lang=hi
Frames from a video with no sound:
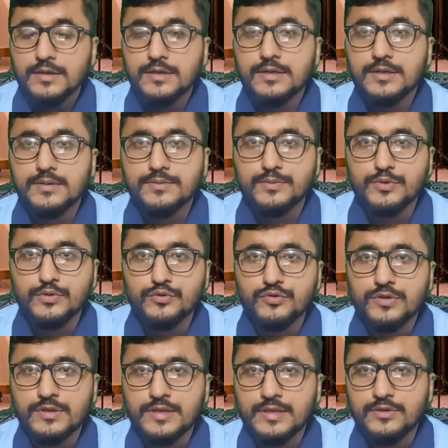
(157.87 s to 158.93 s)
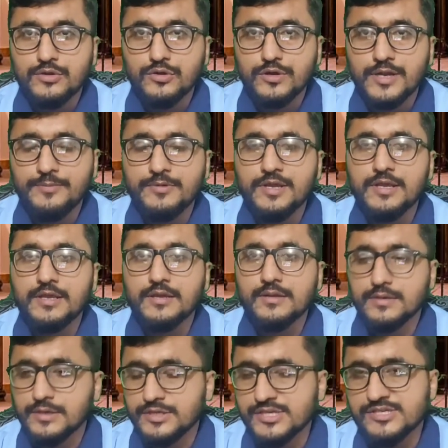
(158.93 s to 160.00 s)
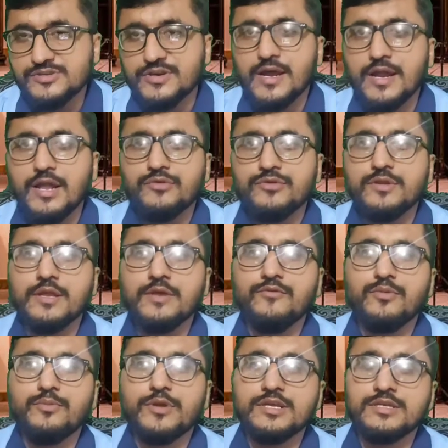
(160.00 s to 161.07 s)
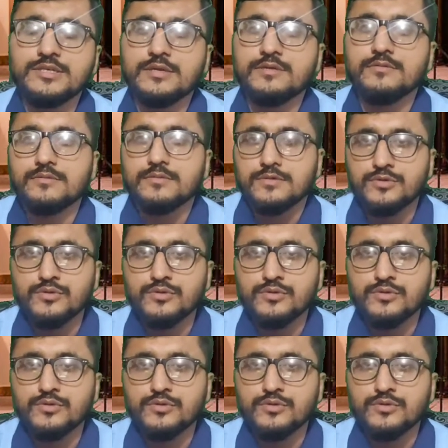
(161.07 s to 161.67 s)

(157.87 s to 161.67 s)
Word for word: उन्होंने जो डिप्टी रजिस्ट्रार है उसने वो पटिशन